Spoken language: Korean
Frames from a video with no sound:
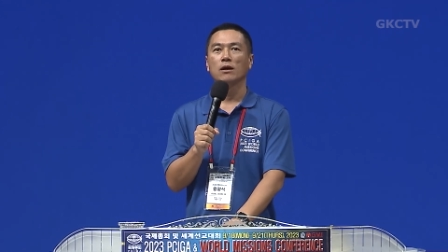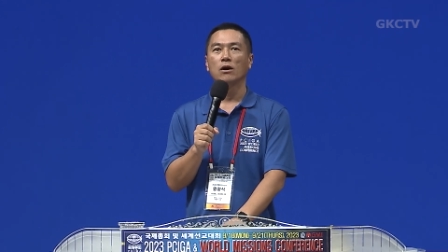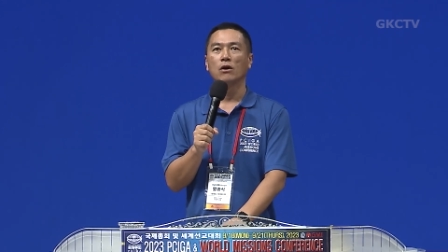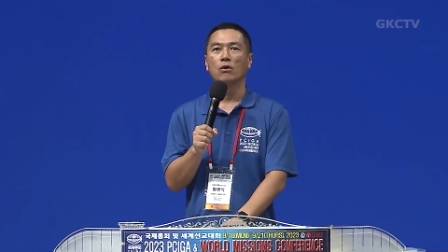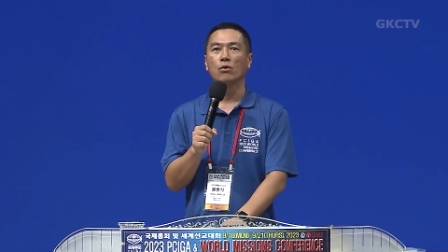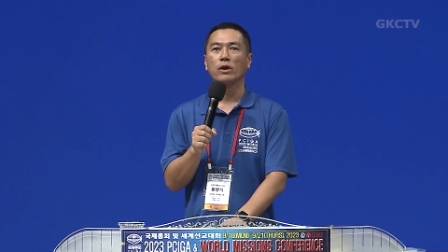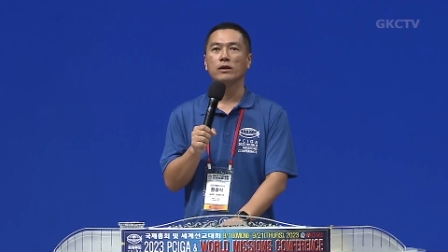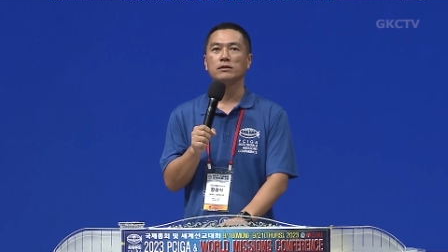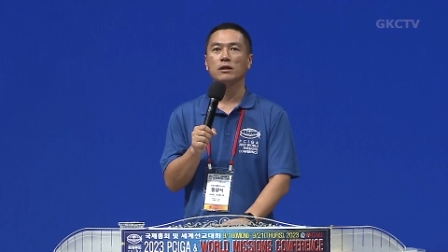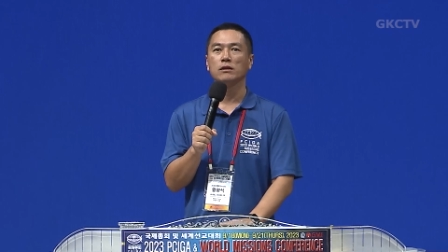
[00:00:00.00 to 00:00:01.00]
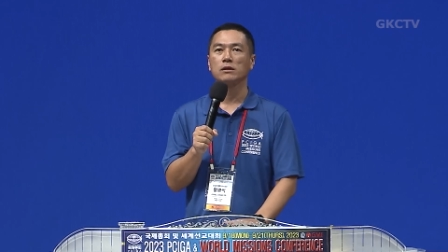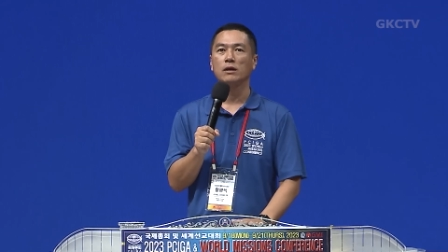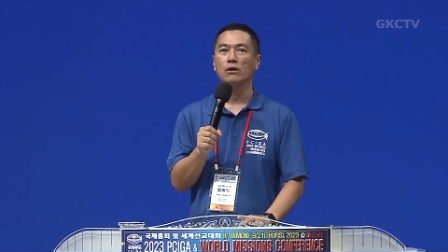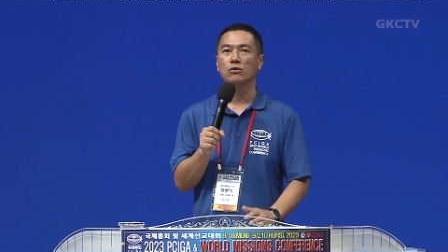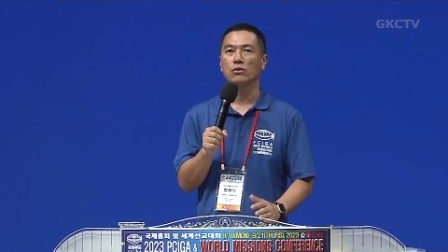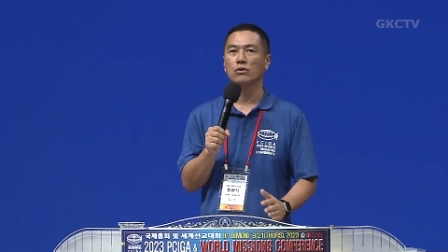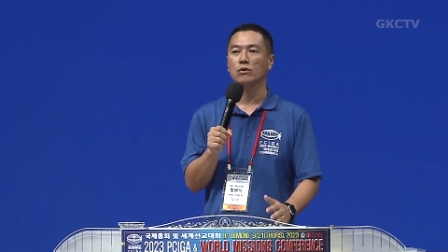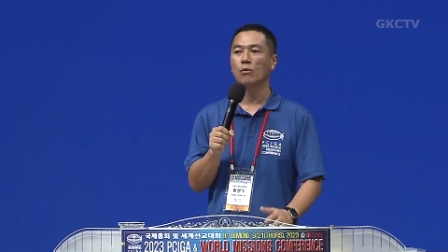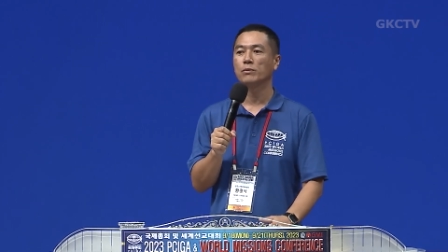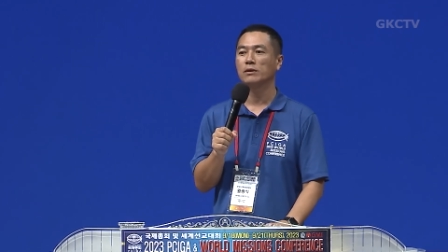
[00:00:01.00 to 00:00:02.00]
어, 올해 이제 학교를
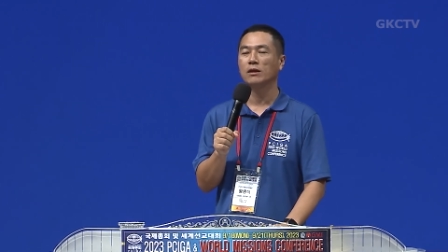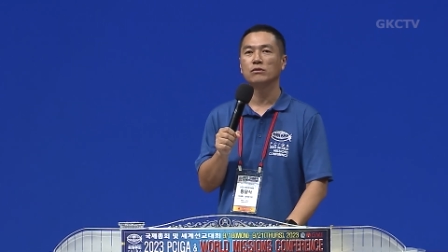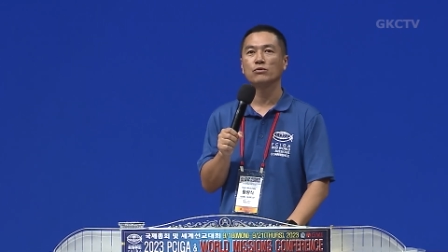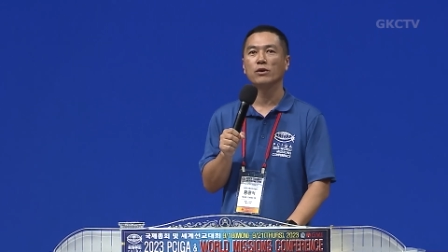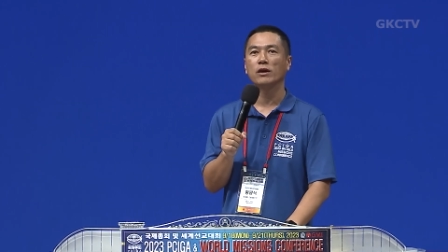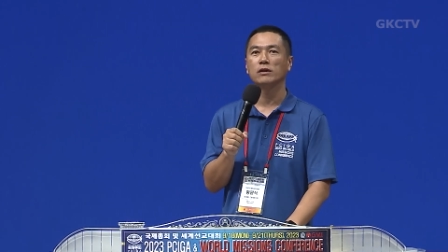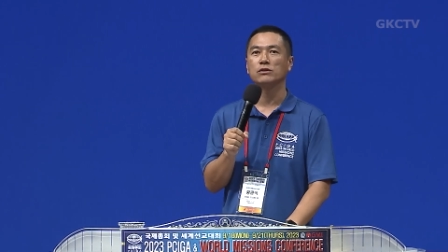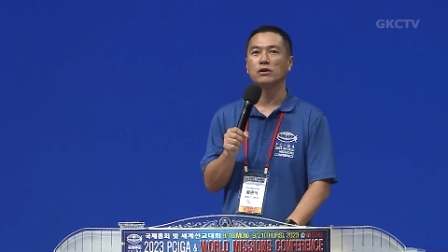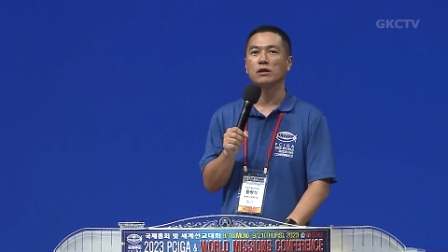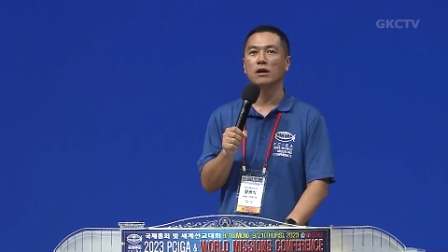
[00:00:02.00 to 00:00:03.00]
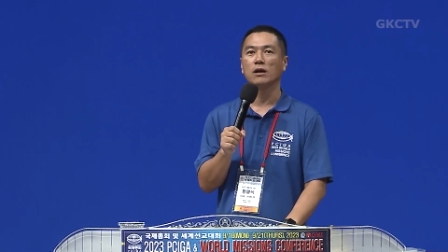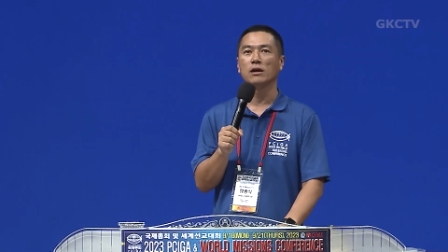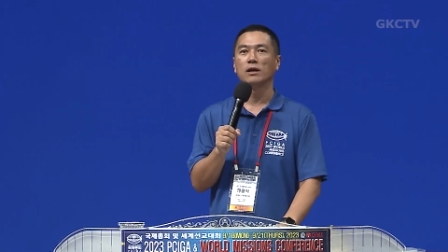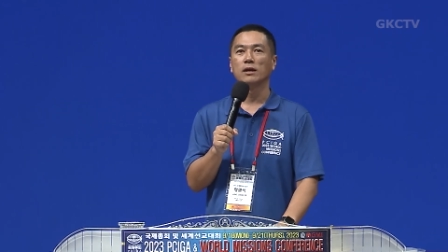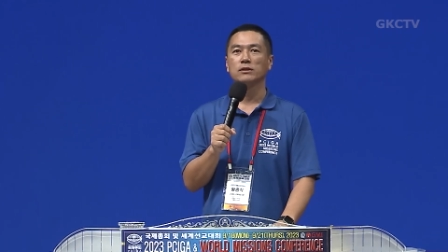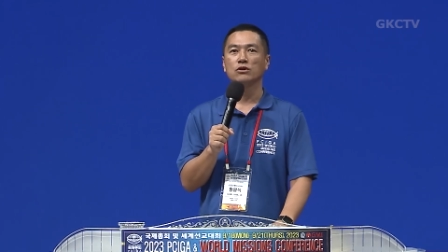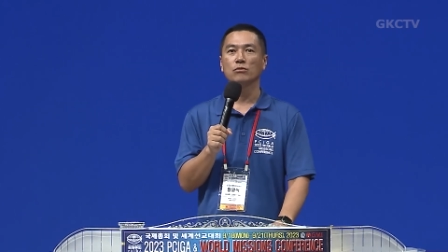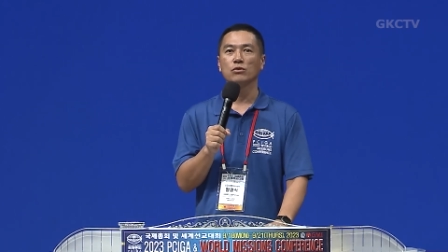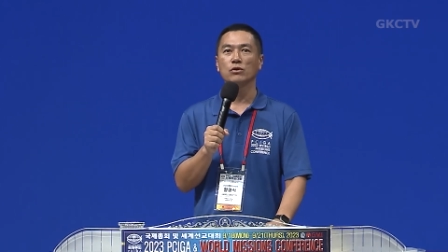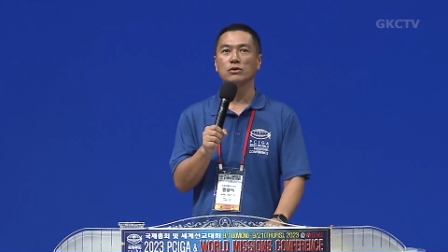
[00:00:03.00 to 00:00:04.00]
오픈한 후에 저희가
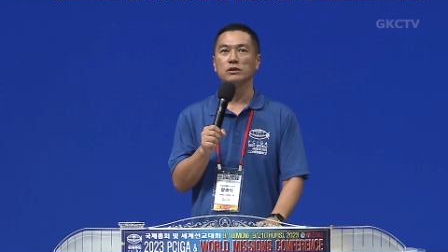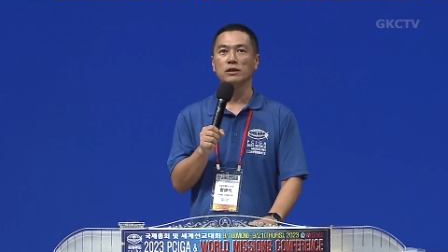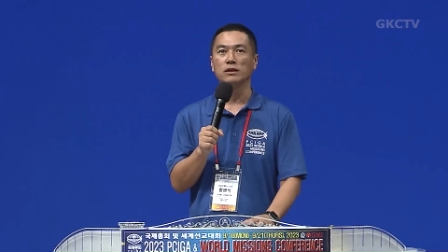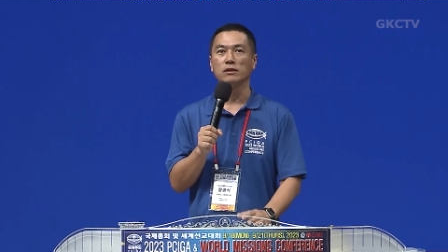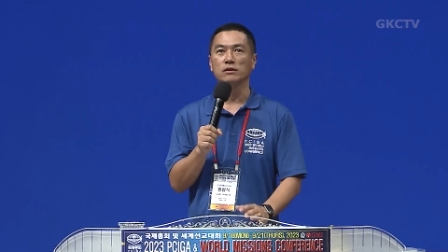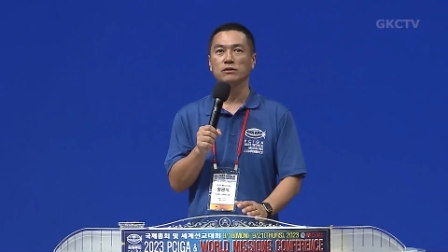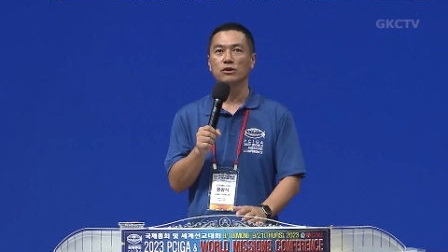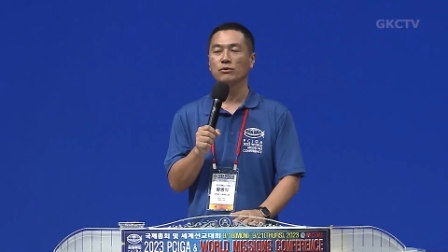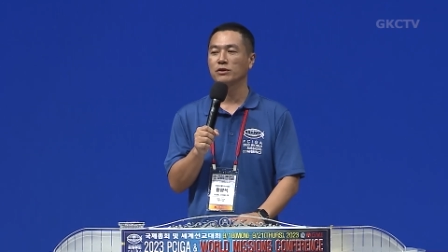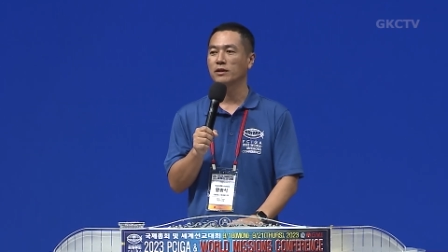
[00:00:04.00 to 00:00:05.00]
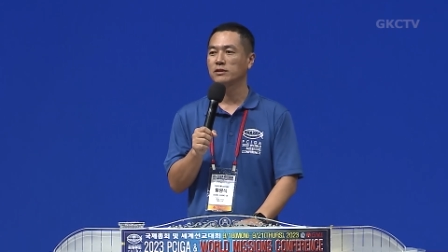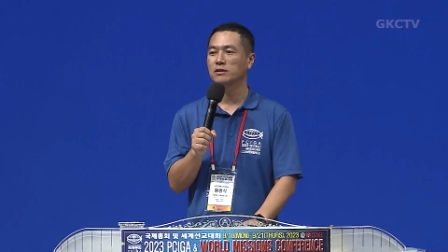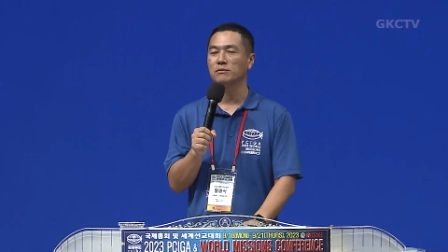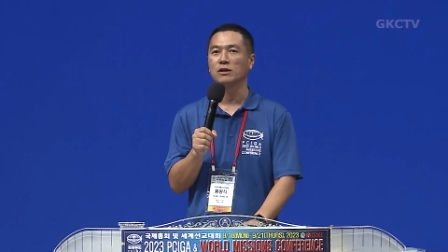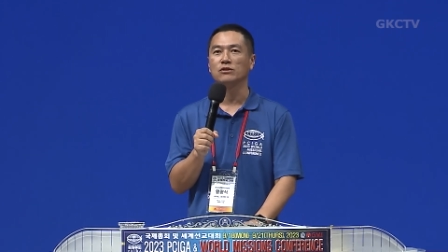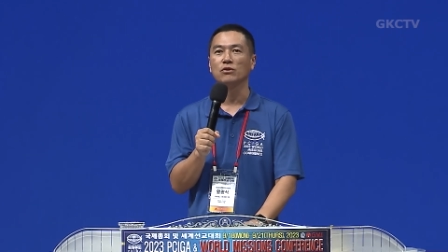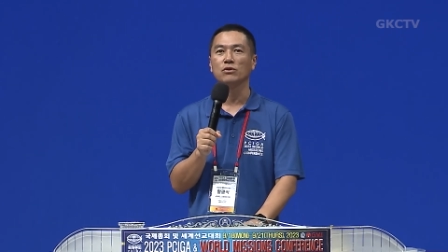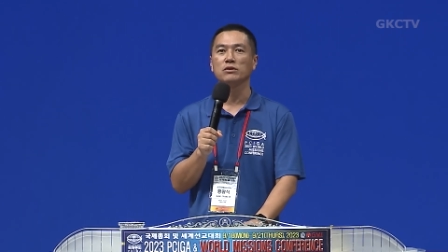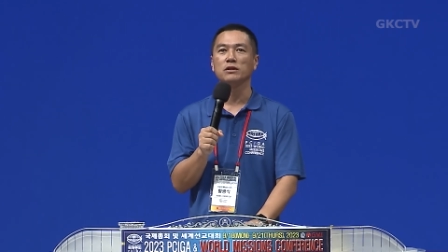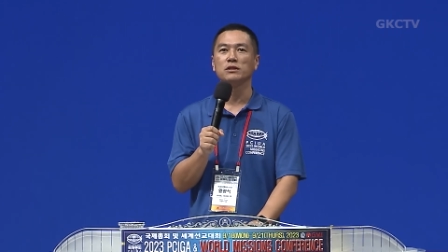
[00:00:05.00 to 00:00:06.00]
처음으로 이제 체육대회를 했습니다.
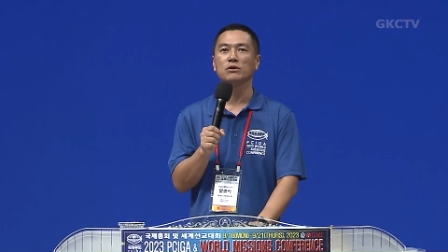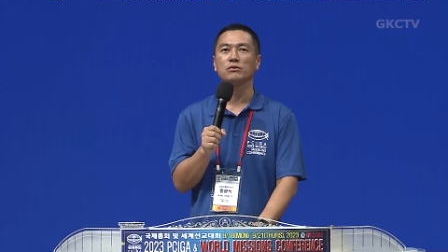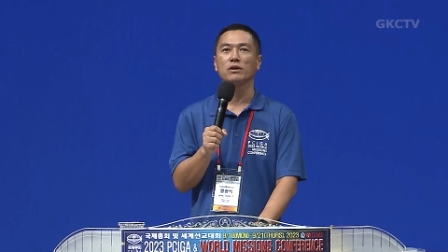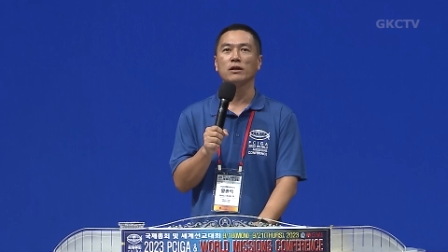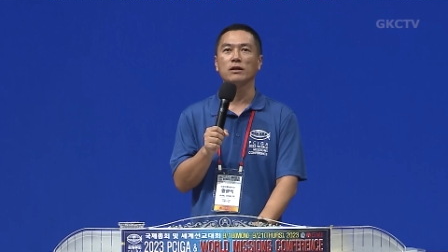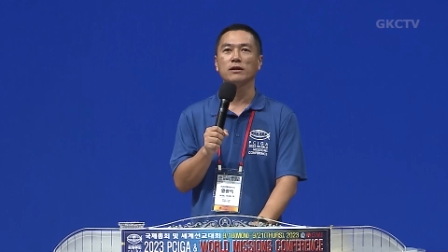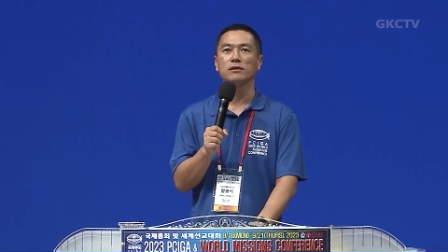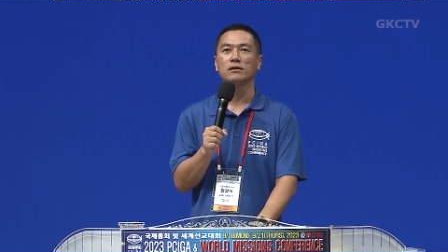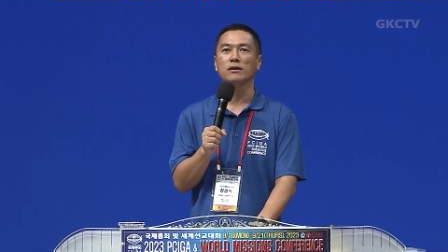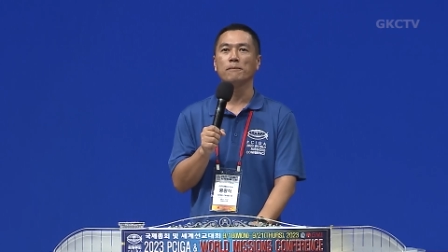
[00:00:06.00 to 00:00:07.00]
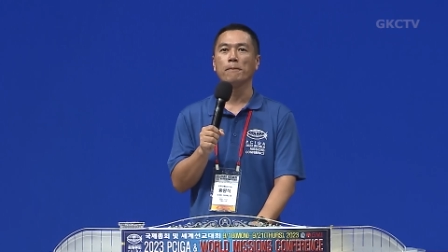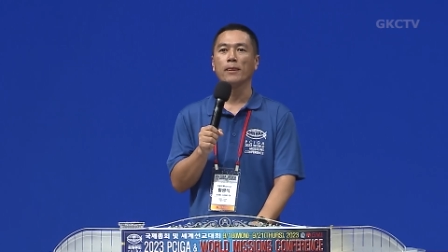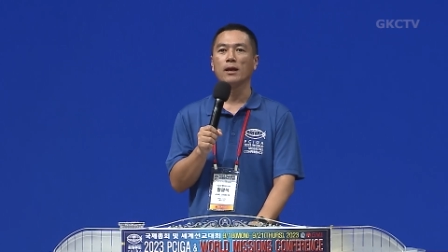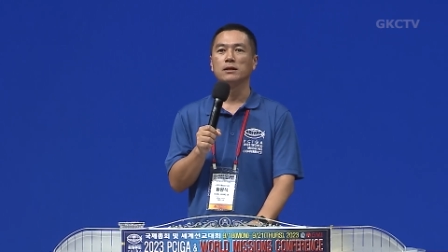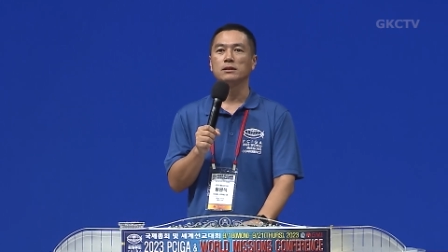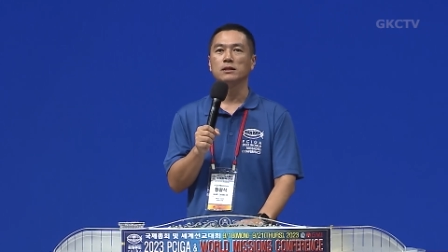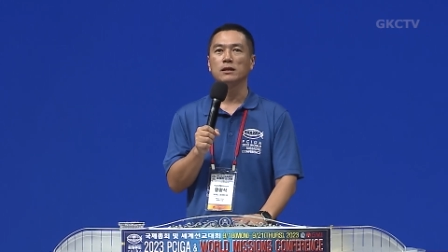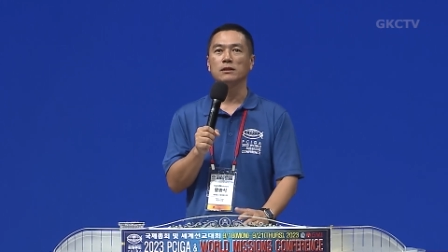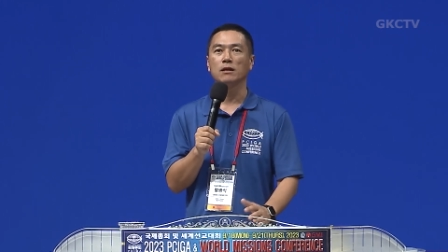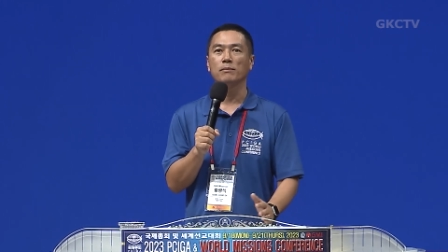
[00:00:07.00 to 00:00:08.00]
전교생 체육대회를 했는데
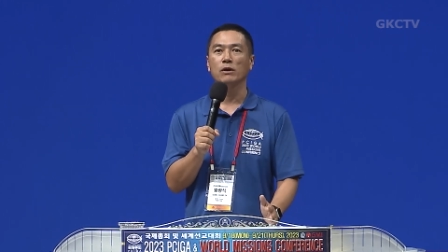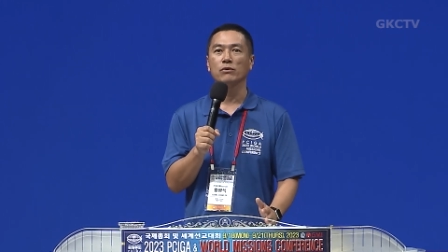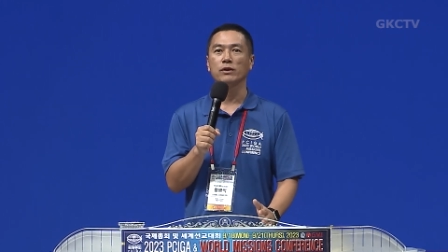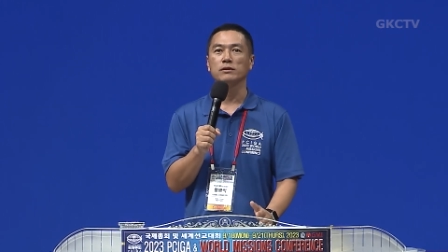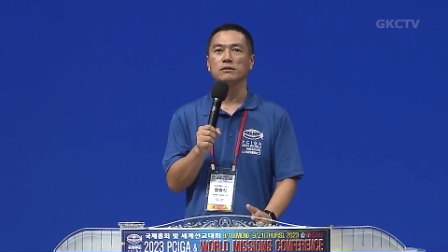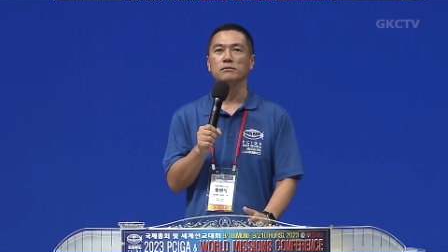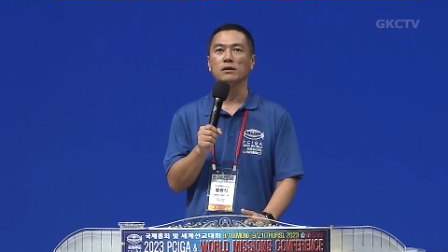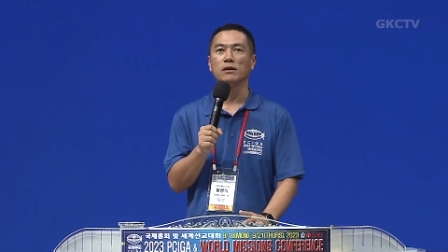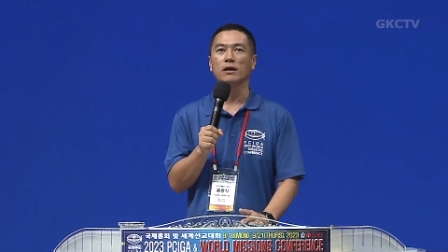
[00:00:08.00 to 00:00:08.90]
지난달 8월에 했습니다.